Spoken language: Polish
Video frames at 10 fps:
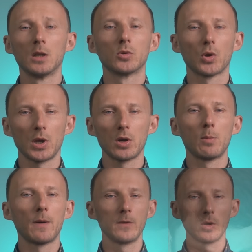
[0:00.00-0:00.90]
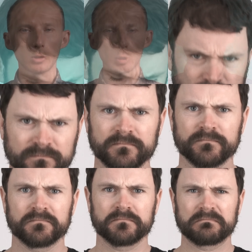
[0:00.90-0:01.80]
Do tego ma wyjątkowo
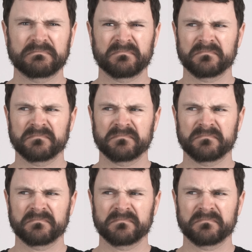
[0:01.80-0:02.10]
nieprzyjemny,